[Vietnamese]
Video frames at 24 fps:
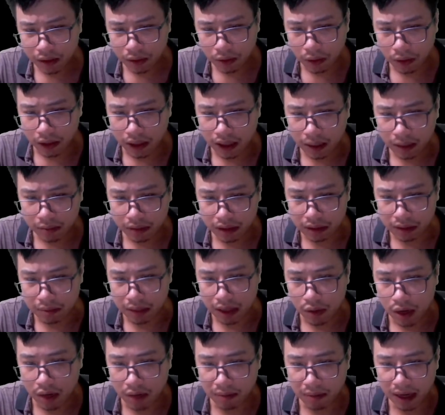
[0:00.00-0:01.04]
Nếu không
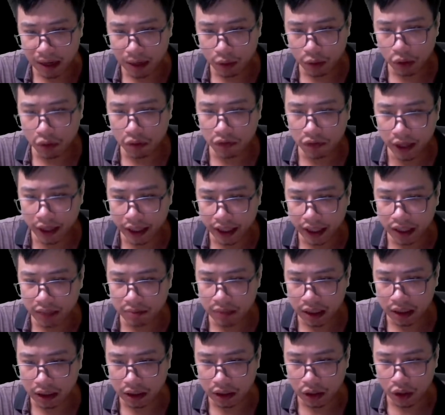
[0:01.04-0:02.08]
đạt được sự tán thành của
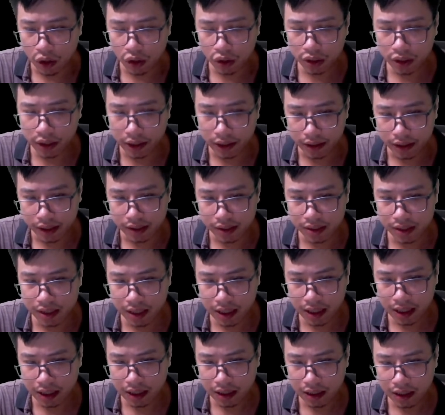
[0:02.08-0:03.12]
cổ mạch thì thôi,
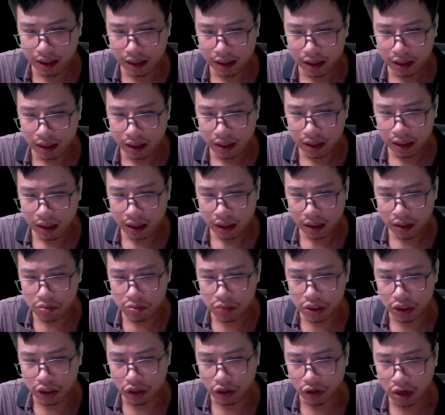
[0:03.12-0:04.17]
nhưng nếu đã đạt được
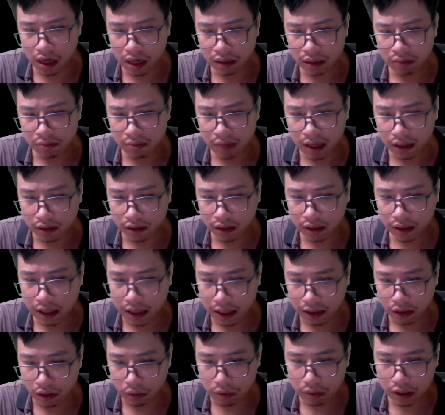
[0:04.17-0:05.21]
mà chỉ có 4
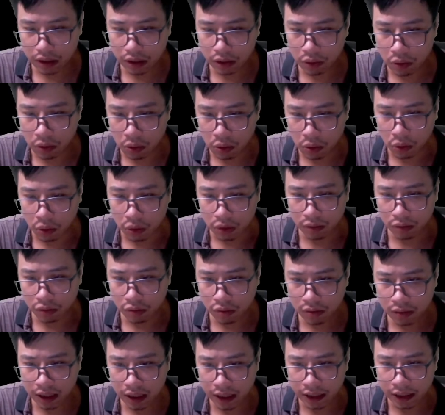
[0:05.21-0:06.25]
giọt thì Vương Lâm tuyệt
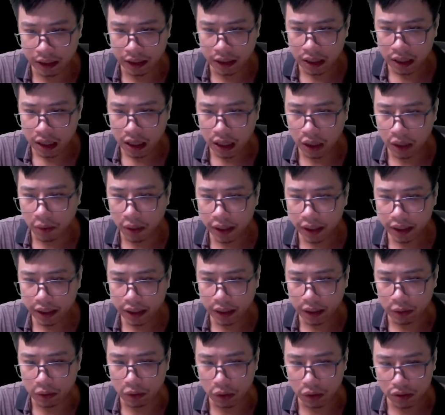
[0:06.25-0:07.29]
đối không đồng ý.
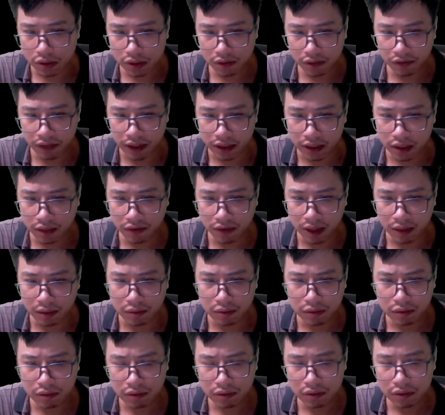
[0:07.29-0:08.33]
Thậm chí theo hắn thấy
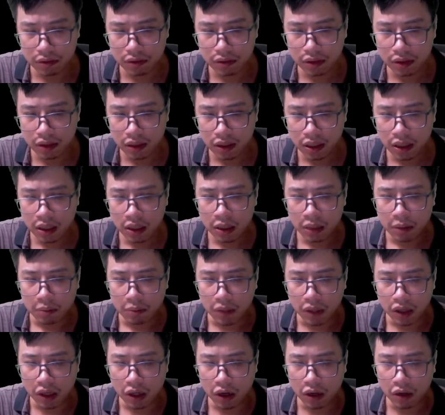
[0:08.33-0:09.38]
chuyện này căn bản không
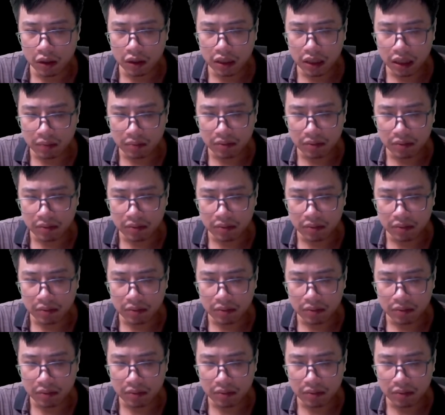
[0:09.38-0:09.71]
nên như vậy.